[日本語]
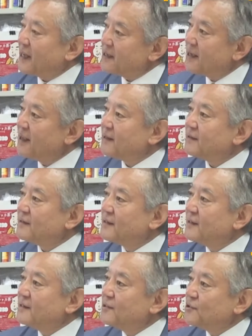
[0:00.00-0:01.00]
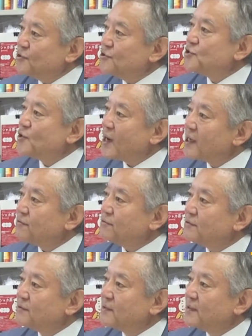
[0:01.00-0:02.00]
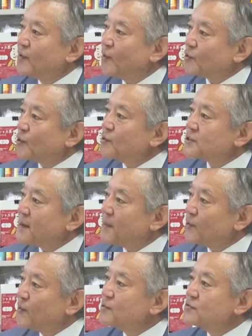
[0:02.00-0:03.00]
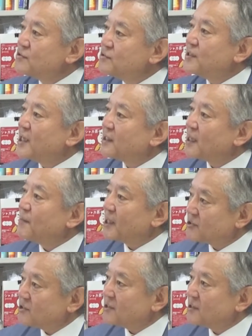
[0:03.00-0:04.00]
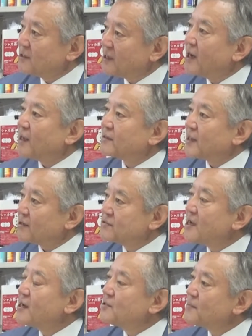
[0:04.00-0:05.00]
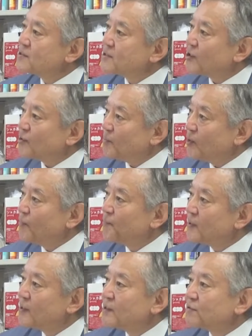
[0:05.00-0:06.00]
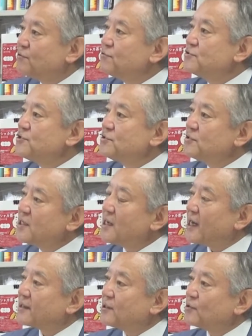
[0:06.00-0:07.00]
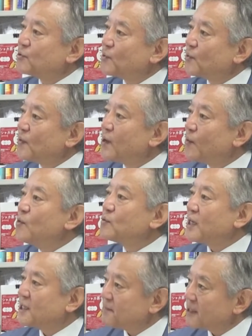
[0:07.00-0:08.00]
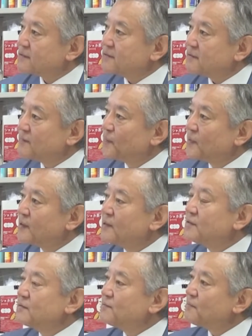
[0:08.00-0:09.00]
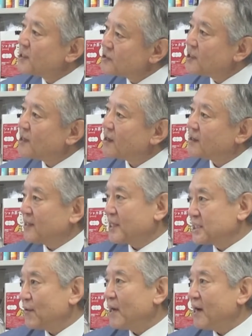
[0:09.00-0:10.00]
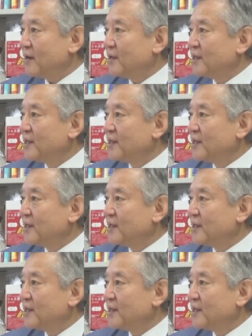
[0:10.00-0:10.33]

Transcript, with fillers: 大変由緒あるお父様の住んでいた町がたくさんありますけども空襲に合ってるところは多くありますましてや金沢